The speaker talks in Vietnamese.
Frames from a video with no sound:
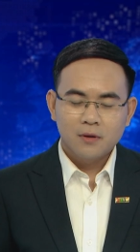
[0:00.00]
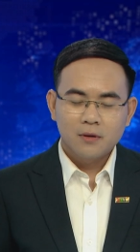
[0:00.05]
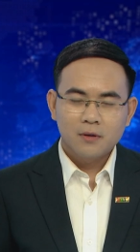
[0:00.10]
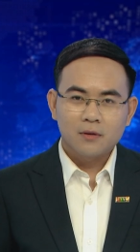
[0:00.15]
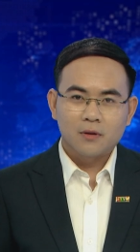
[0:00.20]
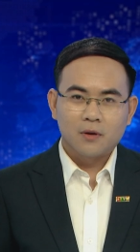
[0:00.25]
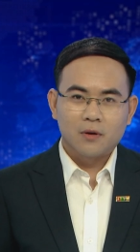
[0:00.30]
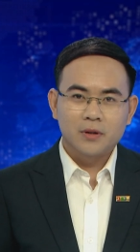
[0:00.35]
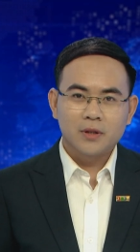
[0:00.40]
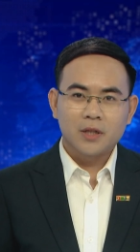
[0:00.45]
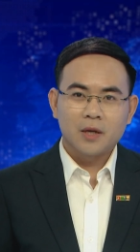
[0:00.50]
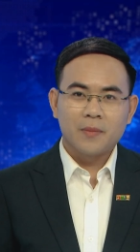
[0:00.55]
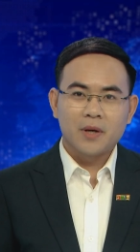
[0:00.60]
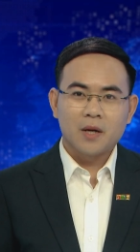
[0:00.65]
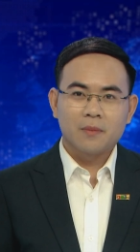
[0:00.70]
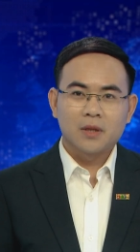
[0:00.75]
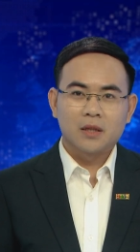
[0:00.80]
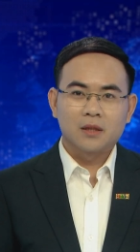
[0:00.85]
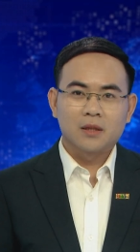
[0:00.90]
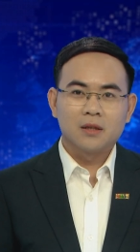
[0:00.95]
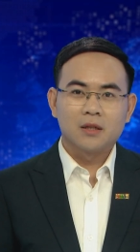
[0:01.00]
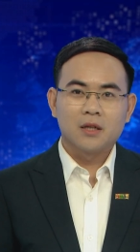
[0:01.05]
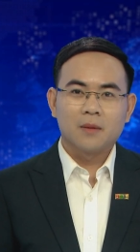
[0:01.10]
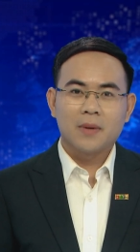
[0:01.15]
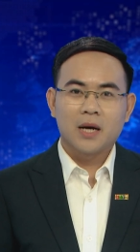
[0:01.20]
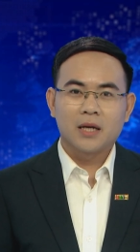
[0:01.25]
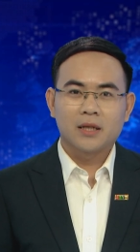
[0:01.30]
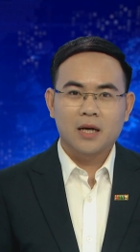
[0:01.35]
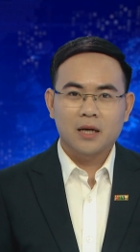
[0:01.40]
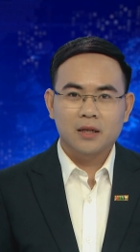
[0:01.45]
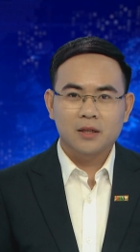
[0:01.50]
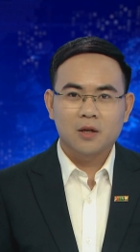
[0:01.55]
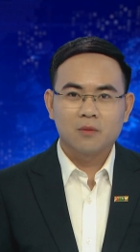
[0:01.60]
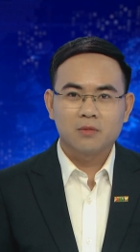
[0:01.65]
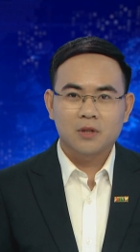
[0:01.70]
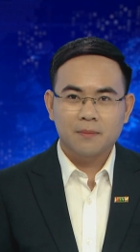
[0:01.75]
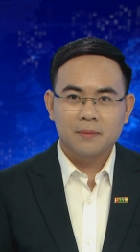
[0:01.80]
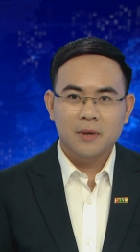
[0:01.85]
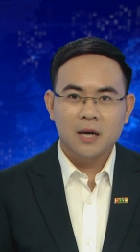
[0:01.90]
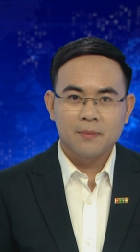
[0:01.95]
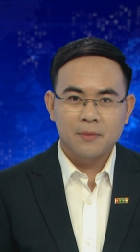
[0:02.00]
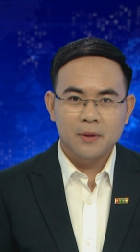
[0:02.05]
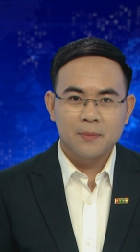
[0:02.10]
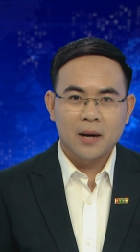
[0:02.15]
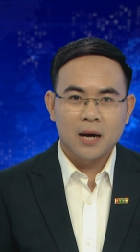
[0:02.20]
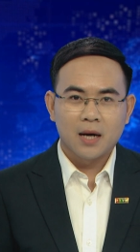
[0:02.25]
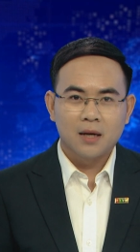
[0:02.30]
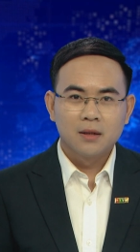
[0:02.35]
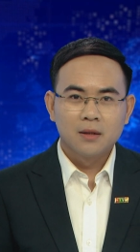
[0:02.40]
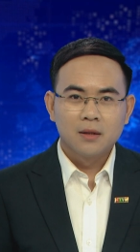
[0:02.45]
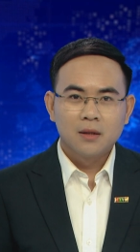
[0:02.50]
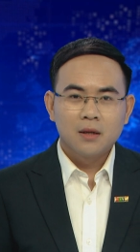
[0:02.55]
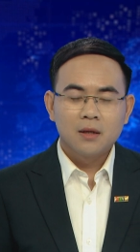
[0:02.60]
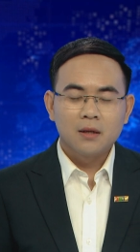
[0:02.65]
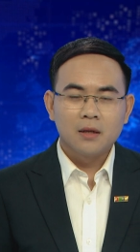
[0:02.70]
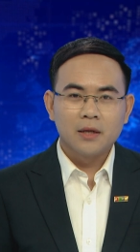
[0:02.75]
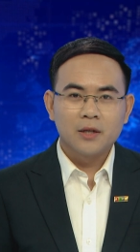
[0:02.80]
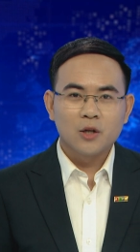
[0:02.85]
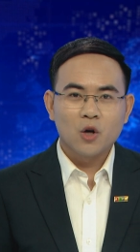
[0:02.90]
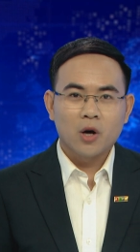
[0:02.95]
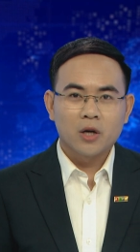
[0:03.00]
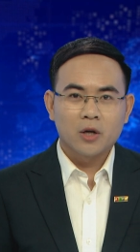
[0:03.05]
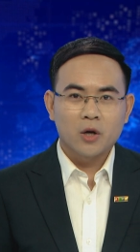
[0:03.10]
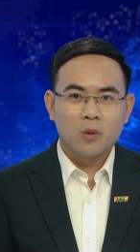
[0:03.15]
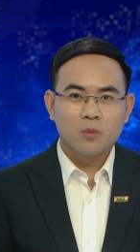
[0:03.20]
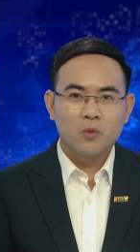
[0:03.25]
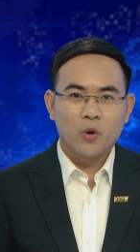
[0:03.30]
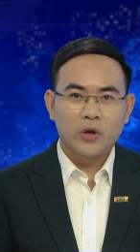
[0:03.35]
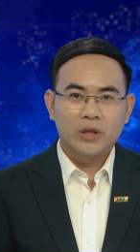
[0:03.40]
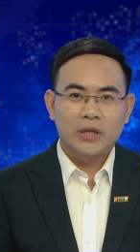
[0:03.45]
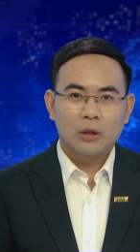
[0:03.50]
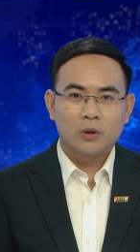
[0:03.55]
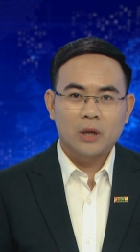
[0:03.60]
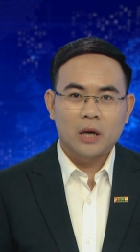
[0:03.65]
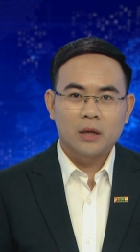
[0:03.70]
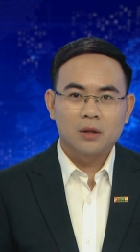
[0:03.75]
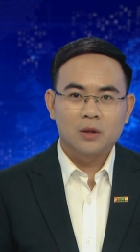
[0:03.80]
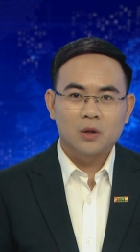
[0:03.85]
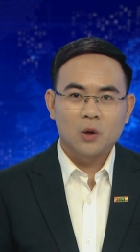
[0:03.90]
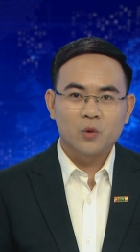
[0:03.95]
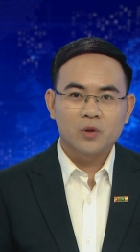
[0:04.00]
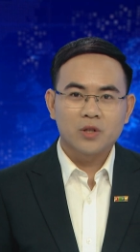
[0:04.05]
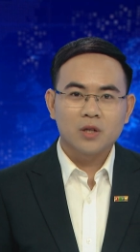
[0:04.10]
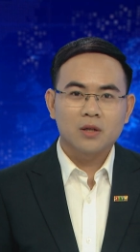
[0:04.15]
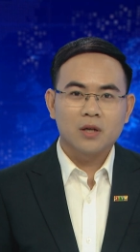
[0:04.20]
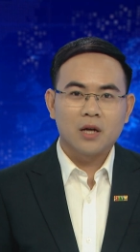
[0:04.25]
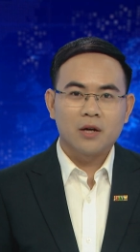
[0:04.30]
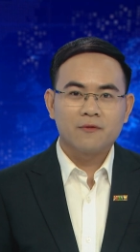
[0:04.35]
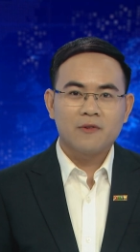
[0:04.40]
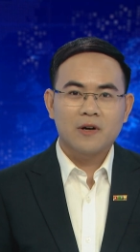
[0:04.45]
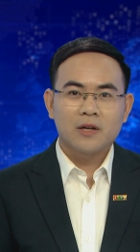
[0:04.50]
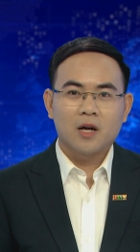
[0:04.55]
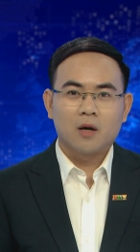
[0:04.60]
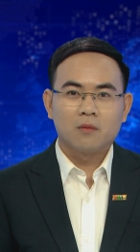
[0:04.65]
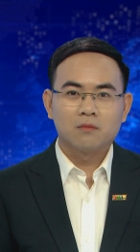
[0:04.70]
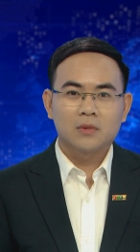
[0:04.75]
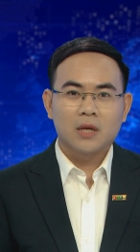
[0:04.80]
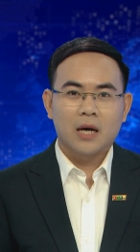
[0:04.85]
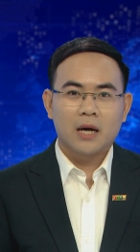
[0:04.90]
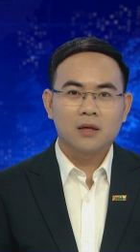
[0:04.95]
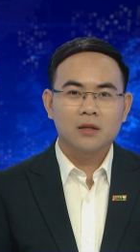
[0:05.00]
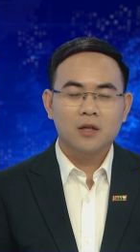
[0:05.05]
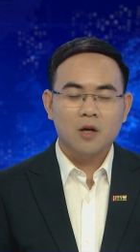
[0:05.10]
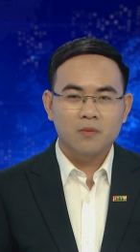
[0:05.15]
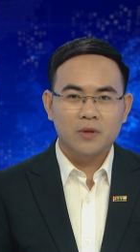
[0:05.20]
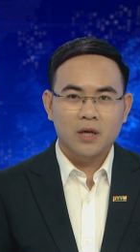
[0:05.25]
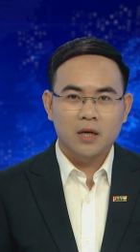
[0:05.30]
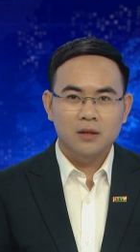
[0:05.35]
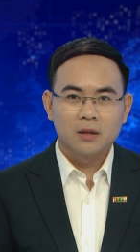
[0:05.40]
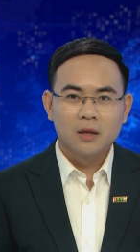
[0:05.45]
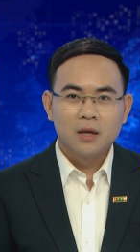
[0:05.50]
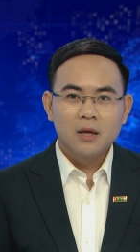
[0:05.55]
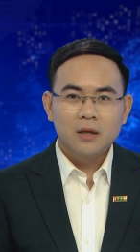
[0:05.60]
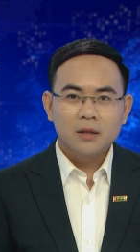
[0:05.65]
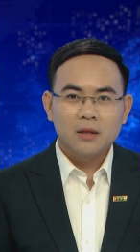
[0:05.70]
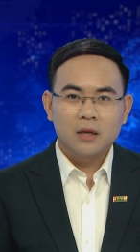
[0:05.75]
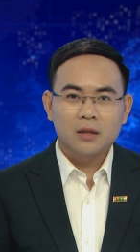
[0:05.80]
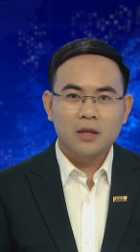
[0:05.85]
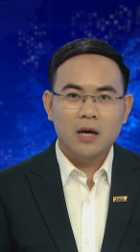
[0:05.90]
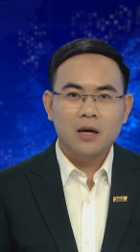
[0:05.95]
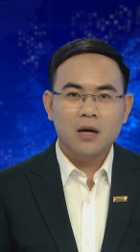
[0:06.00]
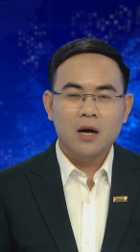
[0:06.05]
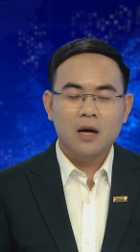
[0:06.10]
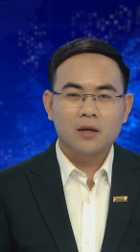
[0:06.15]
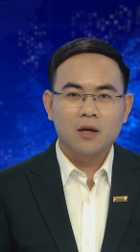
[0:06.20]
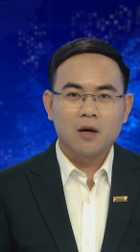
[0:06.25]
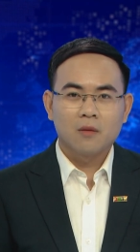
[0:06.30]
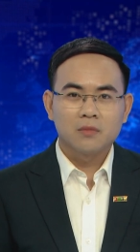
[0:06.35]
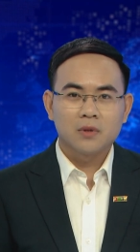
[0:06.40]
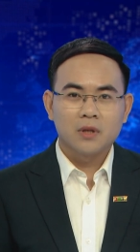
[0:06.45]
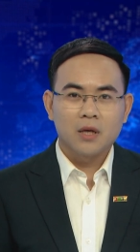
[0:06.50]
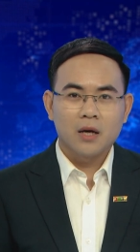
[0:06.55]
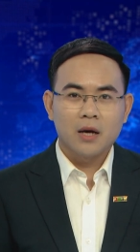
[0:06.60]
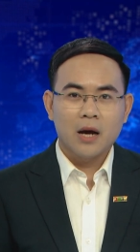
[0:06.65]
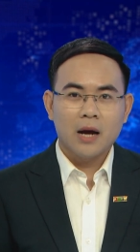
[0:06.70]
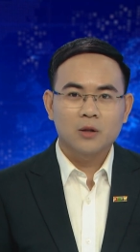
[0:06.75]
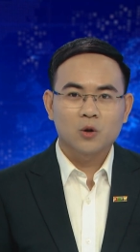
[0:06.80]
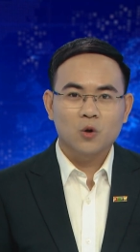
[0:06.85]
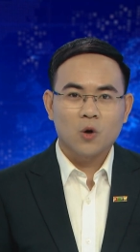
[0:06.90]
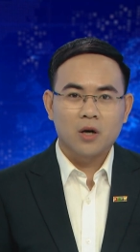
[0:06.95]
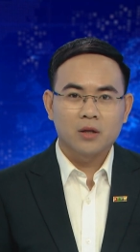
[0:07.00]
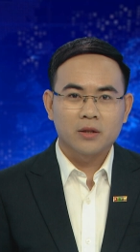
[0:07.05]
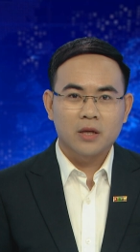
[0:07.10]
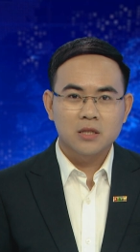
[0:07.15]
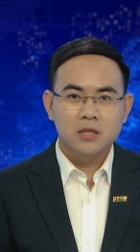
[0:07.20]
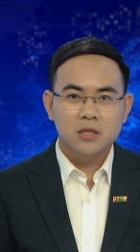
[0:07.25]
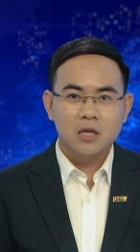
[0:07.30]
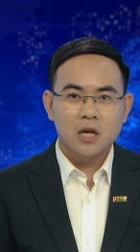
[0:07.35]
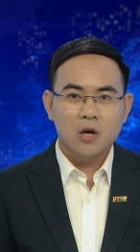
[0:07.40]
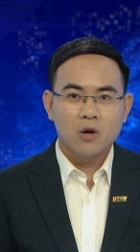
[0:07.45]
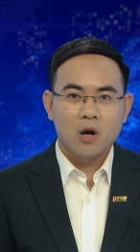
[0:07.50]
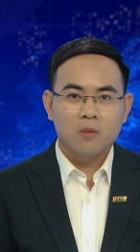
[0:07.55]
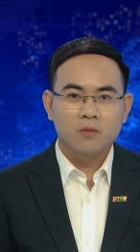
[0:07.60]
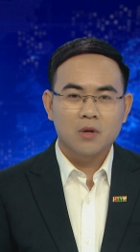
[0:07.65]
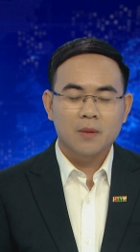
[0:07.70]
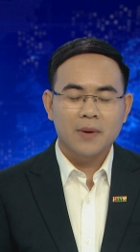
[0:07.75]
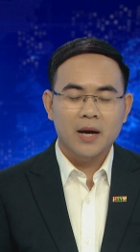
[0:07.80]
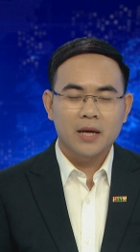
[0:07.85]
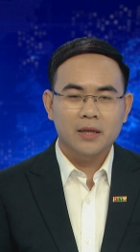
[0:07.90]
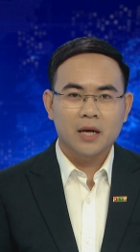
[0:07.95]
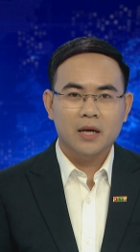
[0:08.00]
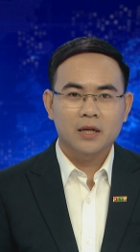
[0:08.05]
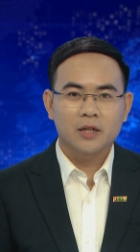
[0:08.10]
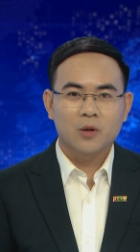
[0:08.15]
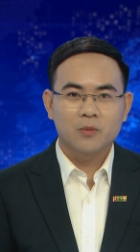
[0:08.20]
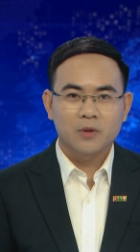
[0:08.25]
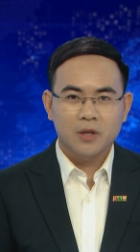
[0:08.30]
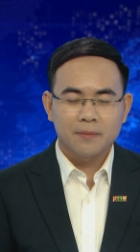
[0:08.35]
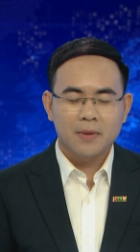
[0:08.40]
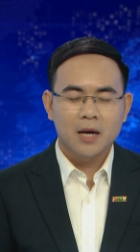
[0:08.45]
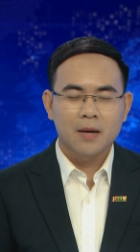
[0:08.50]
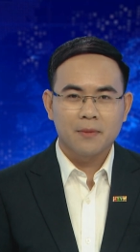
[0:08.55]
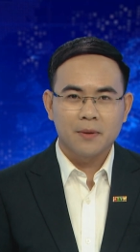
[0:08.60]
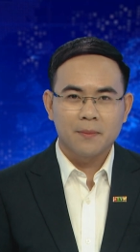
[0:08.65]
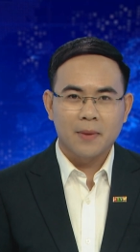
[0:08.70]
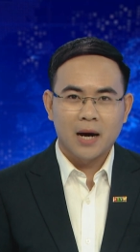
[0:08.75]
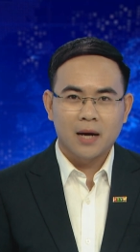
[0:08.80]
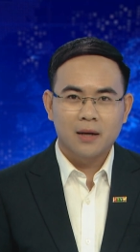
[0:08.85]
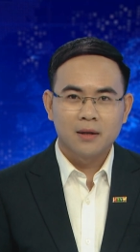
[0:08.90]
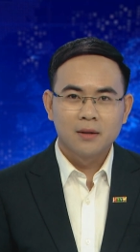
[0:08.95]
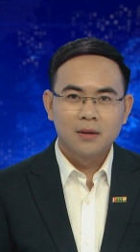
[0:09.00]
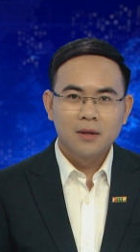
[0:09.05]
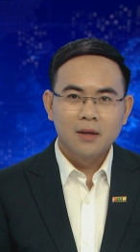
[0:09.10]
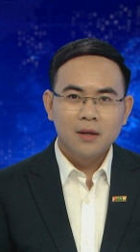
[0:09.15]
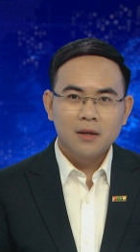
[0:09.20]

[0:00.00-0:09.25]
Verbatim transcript: Tối ngày 15 tháng 4 năm 2023, Liên đoàn Lao động huyện Châu Thành tổ chức lễ phát động tháng công nhân và tháng hành động về an toàn vệ sinh lao động năm 2023.